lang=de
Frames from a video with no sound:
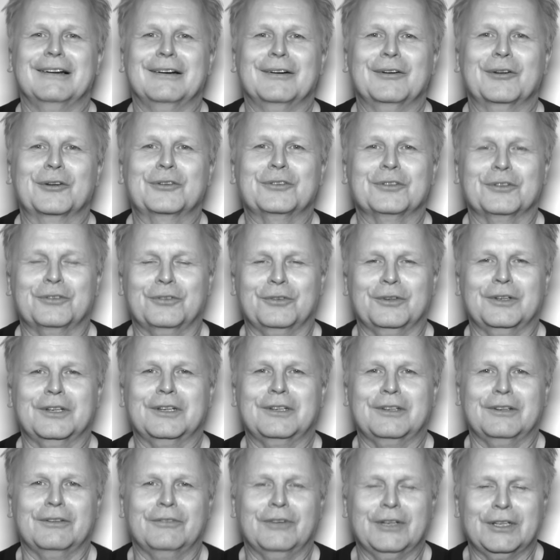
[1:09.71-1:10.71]
Luxus für
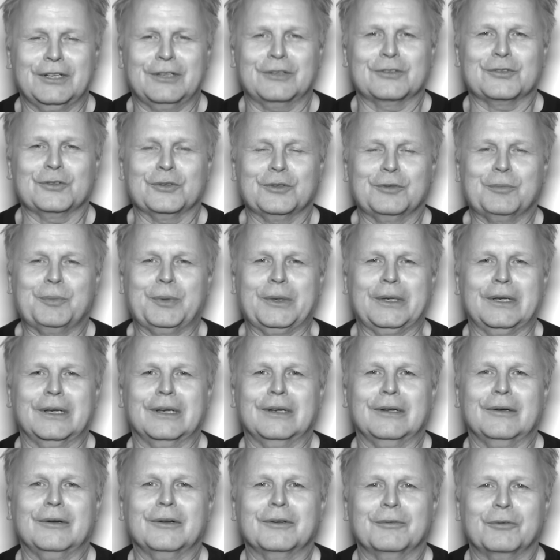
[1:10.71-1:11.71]
dich, wenn ich gesund
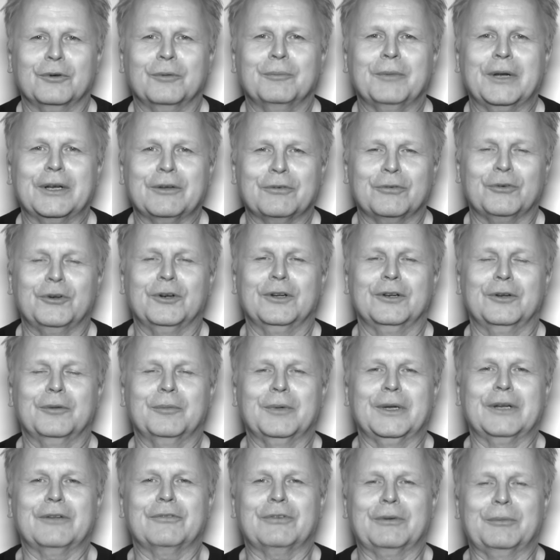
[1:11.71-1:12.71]
bin und, und meine Freunde und
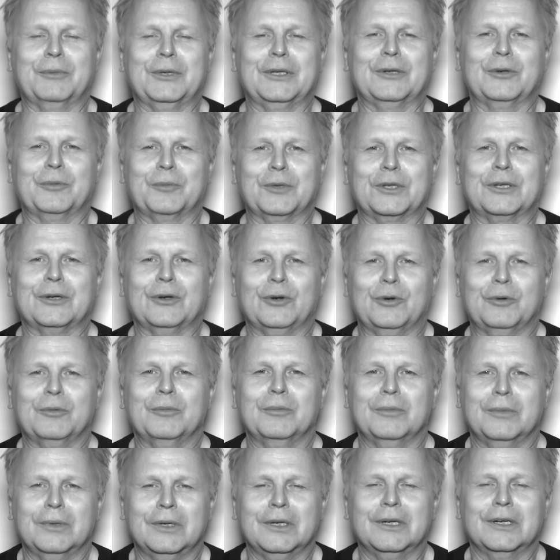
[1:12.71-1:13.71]
meine Familie um mich
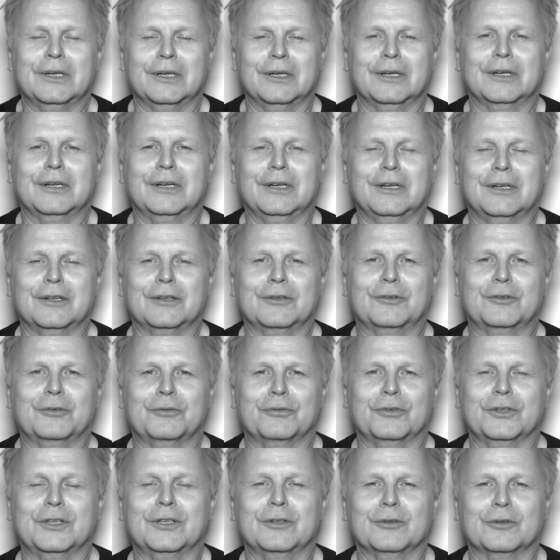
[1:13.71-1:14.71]
herum äh, äh
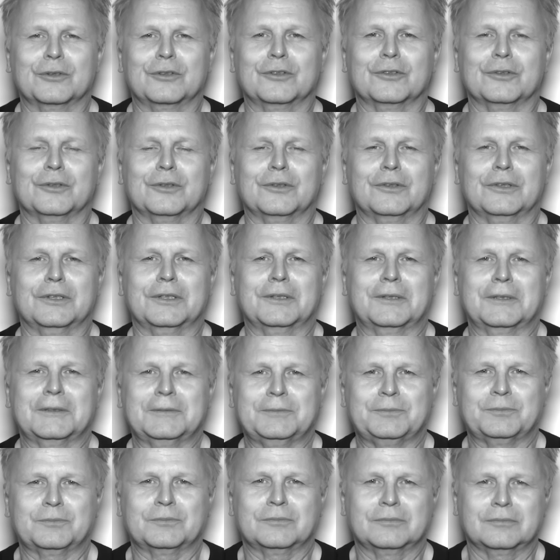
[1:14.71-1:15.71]
zufrieden und gesund sind.
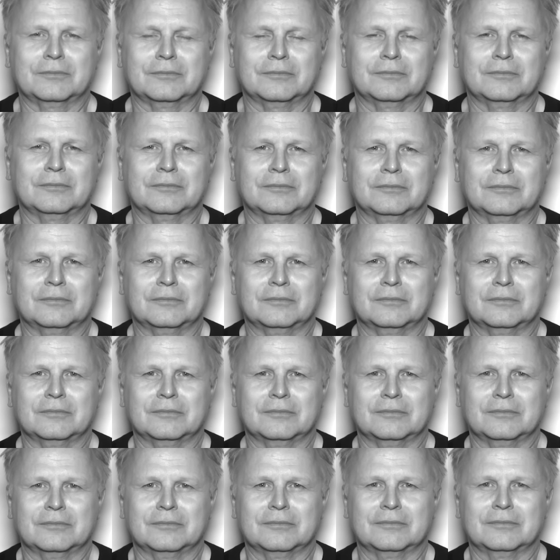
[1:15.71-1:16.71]
Wo nervt dich
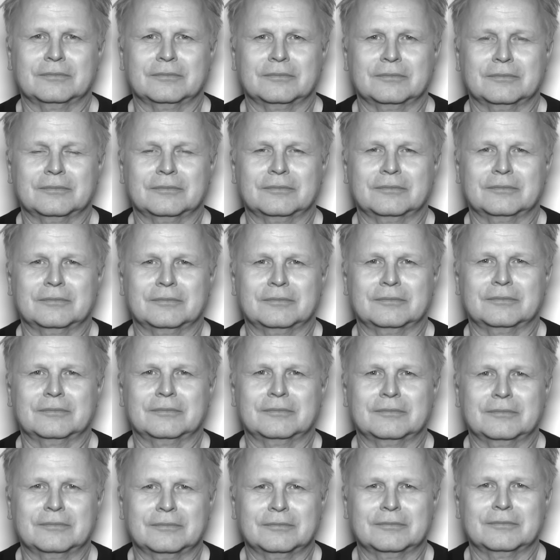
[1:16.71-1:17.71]
Chaos am meisten?